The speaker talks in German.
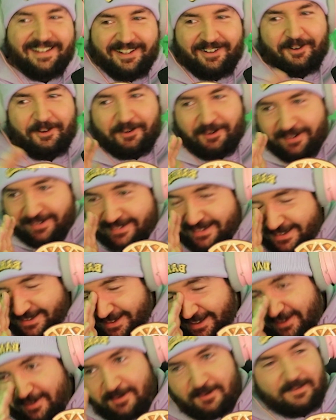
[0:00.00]
oh Gott, das,
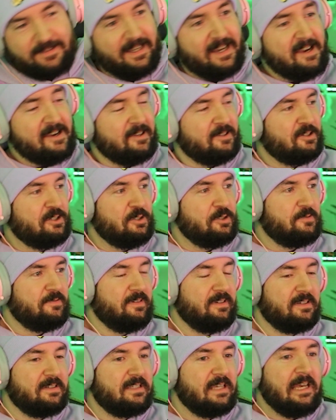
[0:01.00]
das zu sagen ist schon
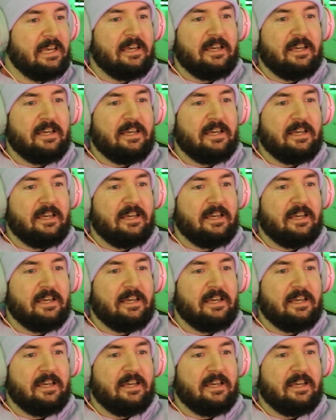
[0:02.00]
schwierig.